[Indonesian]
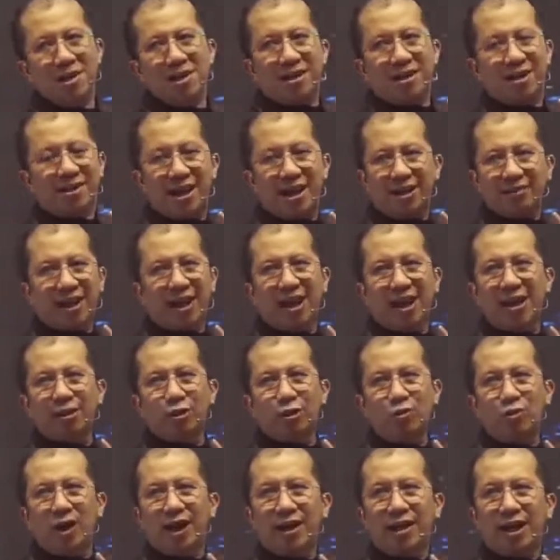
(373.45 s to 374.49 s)
Kedatangan
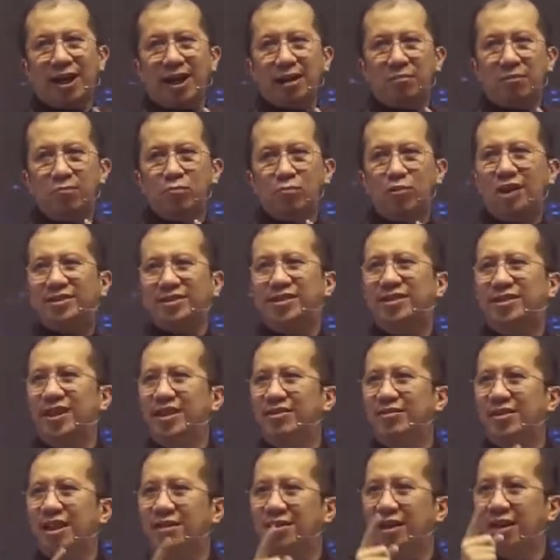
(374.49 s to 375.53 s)
Tuhan akan membuat
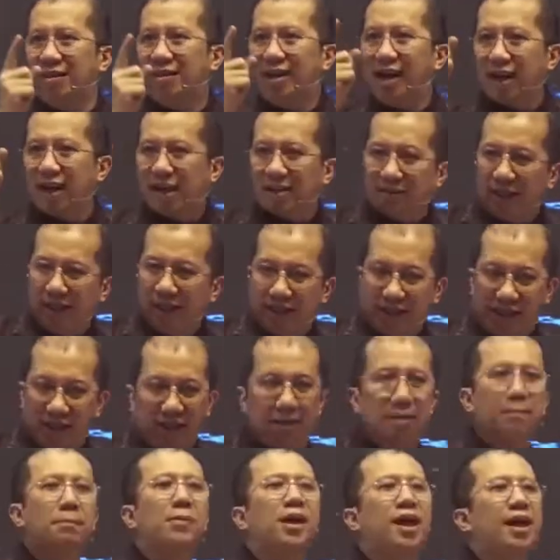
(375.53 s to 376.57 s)
setan yang darah
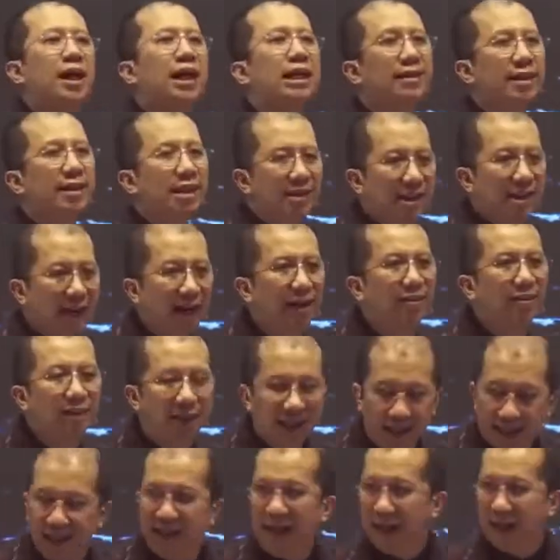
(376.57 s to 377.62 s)
tinggi berhenti darah
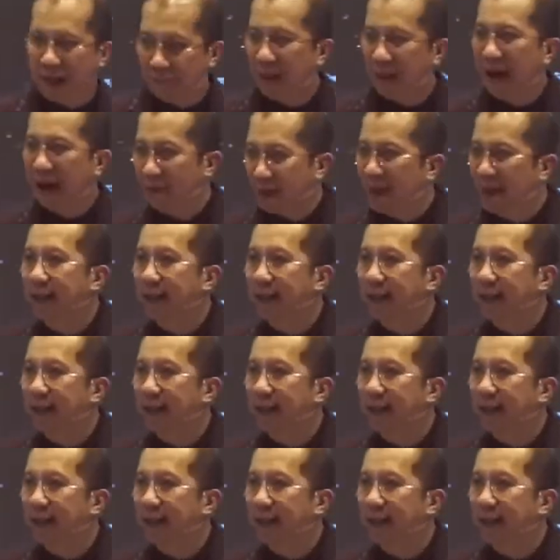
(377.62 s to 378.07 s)
tinggi dalam nama